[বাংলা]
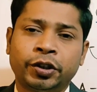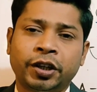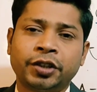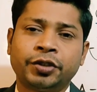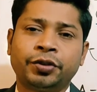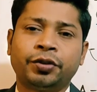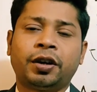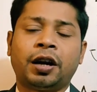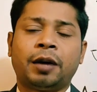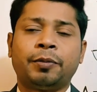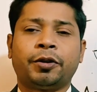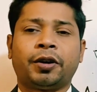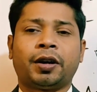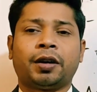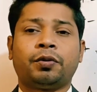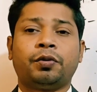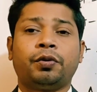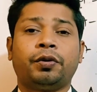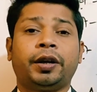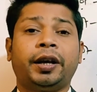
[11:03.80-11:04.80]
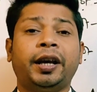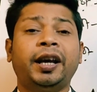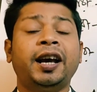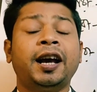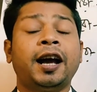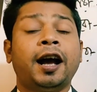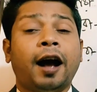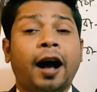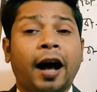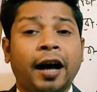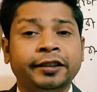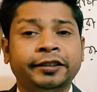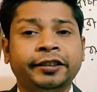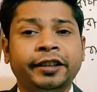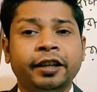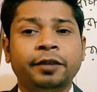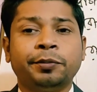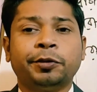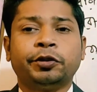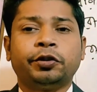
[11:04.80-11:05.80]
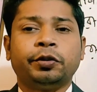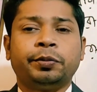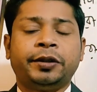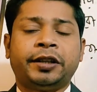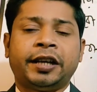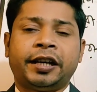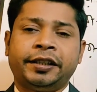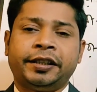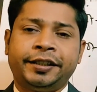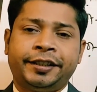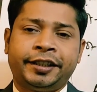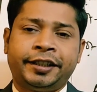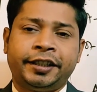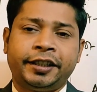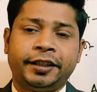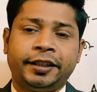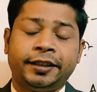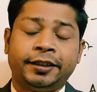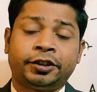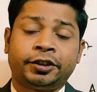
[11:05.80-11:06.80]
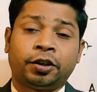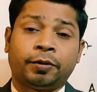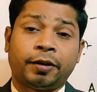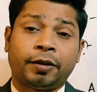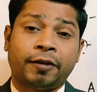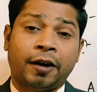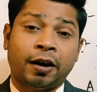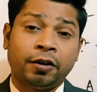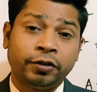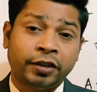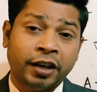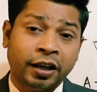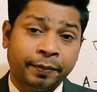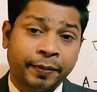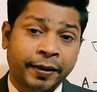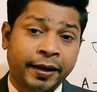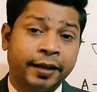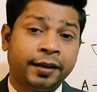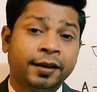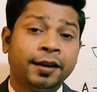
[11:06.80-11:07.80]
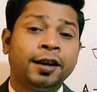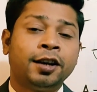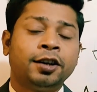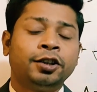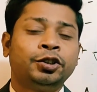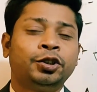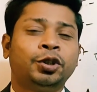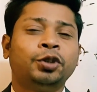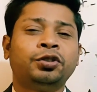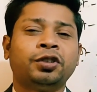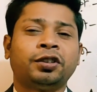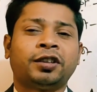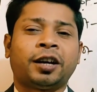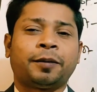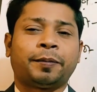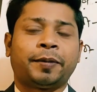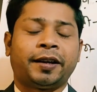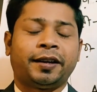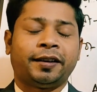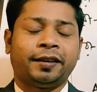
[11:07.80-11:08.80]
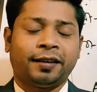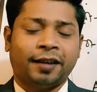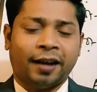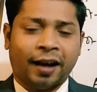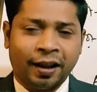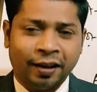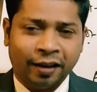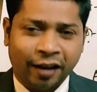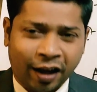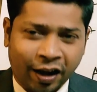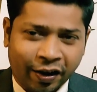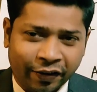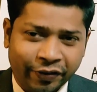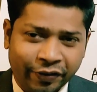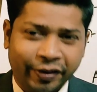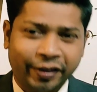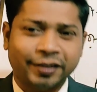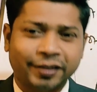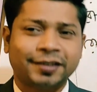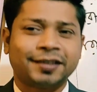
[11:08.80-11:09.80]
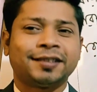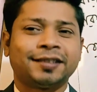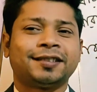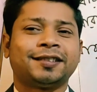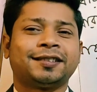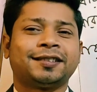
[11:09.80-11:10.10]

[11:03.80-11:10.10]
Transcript: সুস্বাস্থ্য কামনা করে আজকের মতো বিদায় নিচ্ছি সবাই ভালো থাকবেন সুস্থ থাকবেন আল্লাহ হাফেজ